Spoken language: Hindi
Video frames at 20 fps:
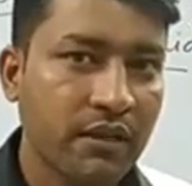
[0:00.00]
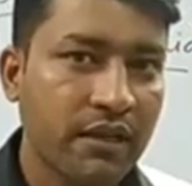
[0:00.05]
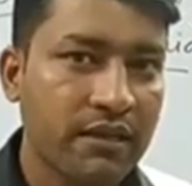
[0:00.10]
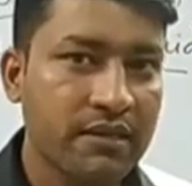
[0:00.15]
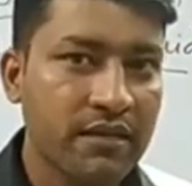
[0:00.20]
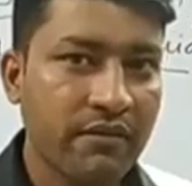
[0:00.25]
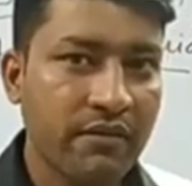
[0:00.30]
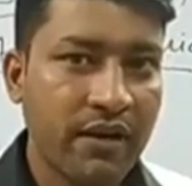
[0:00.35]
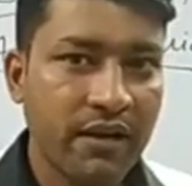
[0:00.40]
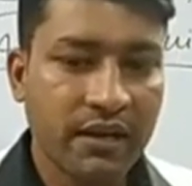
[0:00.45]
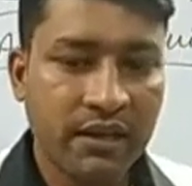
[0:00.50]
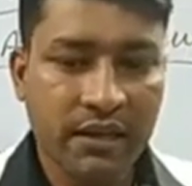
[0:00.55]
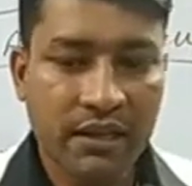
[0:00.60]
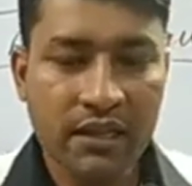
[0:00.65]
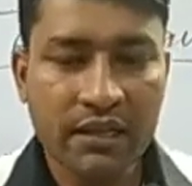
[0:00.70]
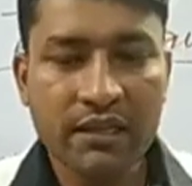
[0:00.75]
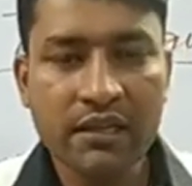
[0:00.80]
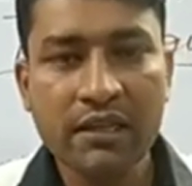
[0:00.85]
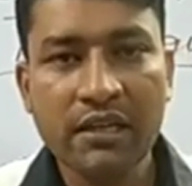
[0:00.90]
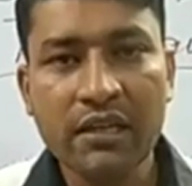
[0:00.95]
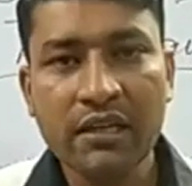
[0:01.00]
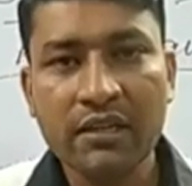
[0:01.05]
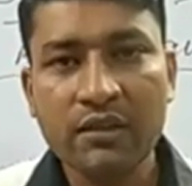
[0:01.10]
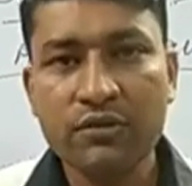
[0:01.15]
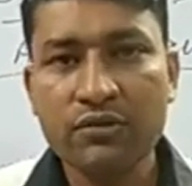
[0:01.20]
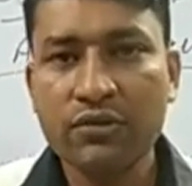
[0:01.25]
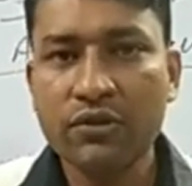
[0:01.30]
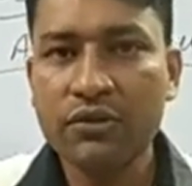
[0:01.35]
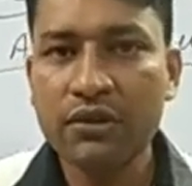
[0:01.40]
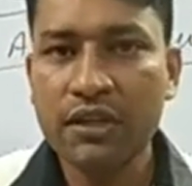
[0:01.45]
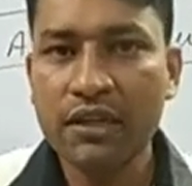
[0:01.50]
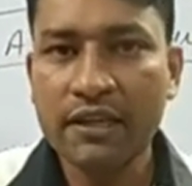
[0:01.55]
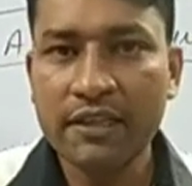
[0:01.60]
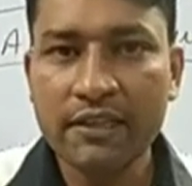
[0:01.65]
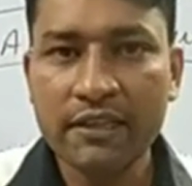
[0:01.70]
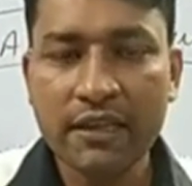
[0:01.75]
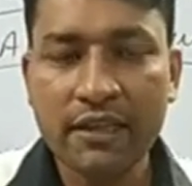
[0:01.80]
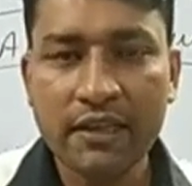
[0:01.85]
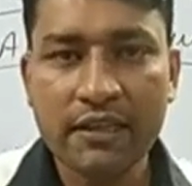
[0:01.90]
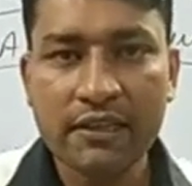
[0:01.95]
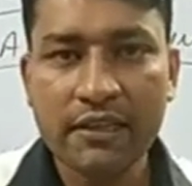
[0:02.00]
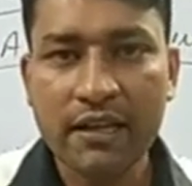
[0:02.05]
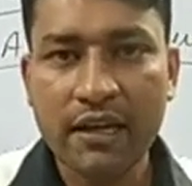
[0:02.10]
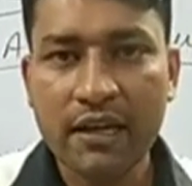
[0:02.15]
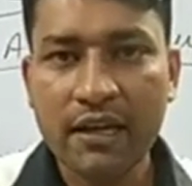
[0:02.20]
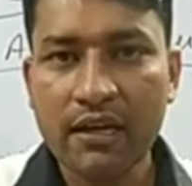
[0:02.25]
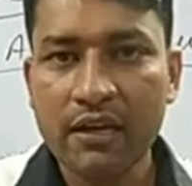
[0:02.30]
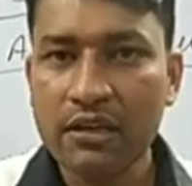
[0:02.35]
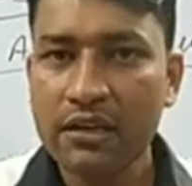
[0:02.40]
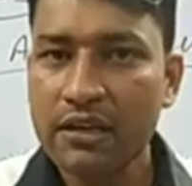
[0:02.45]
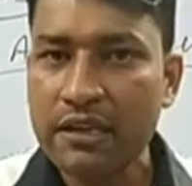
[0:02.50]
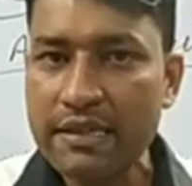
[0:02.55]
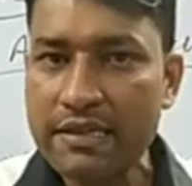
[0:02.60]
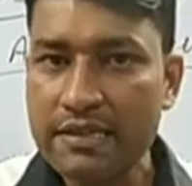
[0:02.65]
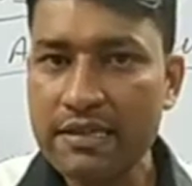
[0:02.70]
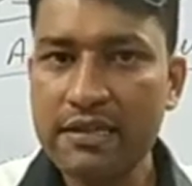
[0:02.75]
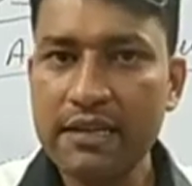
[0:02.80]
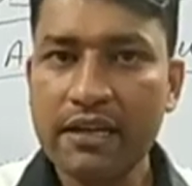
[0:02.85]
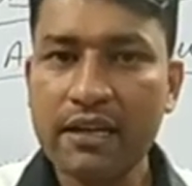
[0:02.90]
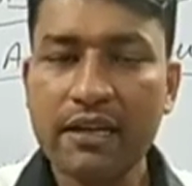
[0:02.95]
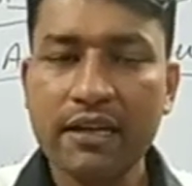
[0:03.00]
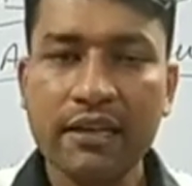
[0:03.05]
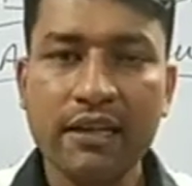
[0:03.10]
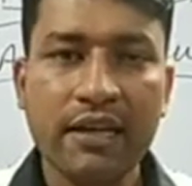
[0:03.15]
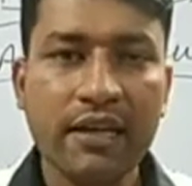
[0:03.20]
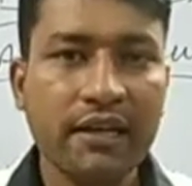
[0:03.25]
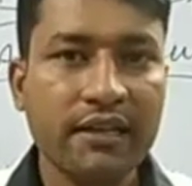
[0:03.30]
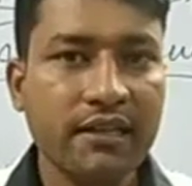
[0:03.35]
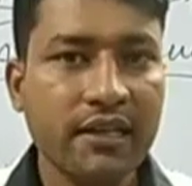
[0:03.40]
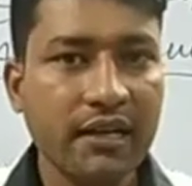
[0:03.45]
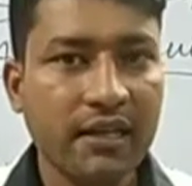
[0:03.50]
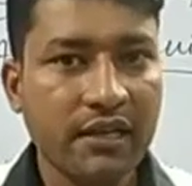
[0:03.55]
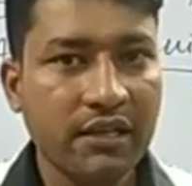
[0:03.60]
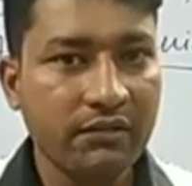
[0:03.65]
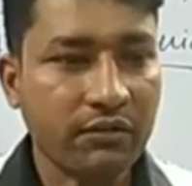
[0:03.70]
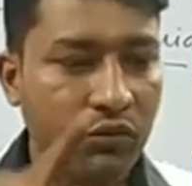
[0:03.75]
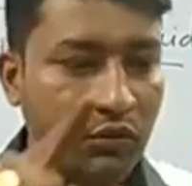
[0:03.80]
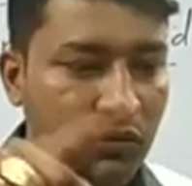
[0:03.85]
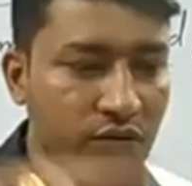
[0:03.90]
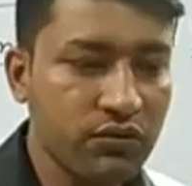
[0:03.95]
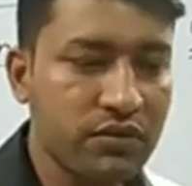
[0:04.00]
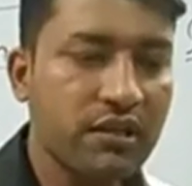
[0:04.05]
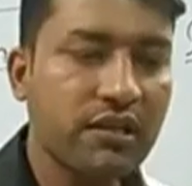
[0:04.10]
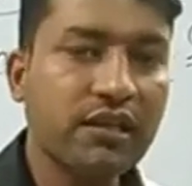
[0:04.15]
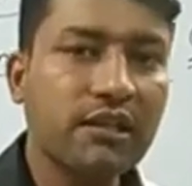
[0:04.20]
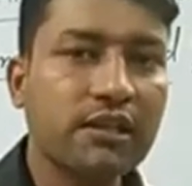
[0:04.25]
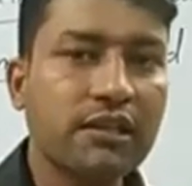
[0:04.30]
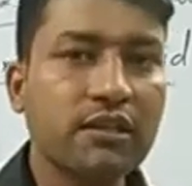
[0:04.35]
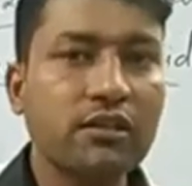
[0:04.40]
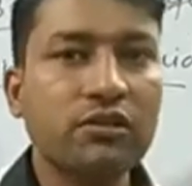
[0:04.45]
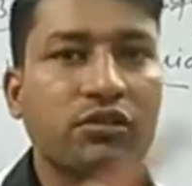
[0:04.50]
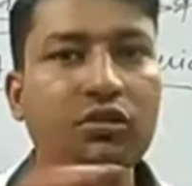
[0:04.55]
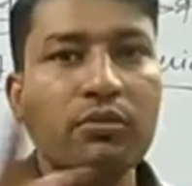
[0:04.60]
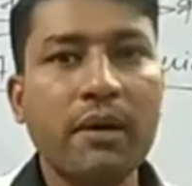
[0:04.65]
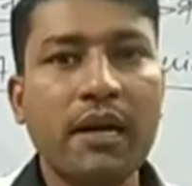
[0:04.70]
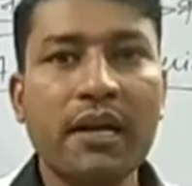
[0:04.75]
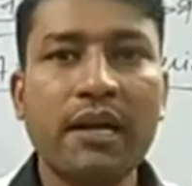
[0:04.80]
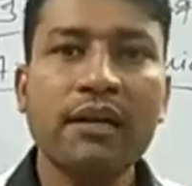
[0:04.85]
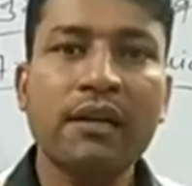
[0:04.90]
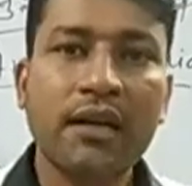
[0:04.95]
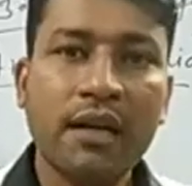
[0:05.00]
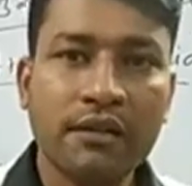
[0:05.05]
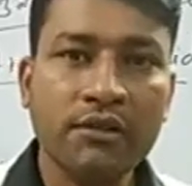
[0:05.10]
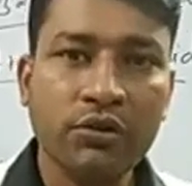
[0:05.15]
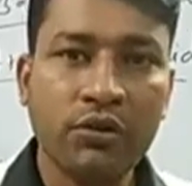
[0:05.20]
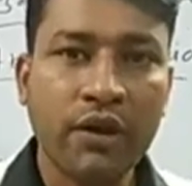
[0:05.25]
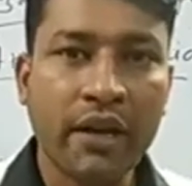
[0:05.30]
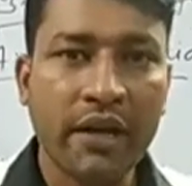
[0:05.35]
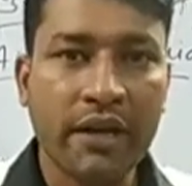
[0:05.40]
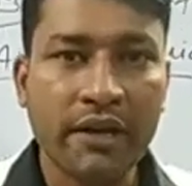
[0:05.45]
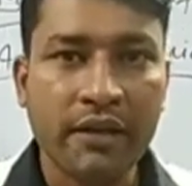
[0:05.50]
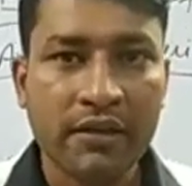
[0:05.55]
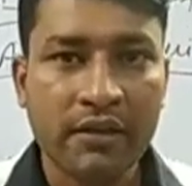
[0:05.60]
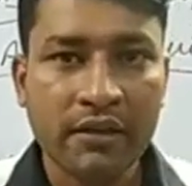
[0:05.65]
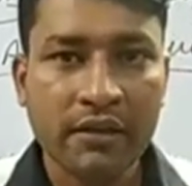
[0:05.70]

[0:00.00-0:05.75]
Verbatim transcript: एक जवान ने गलती कर दी उसको दंडित कर दिया इसलिए कर दिया ताकि वो उस गलती को दोबारा ना दोहराए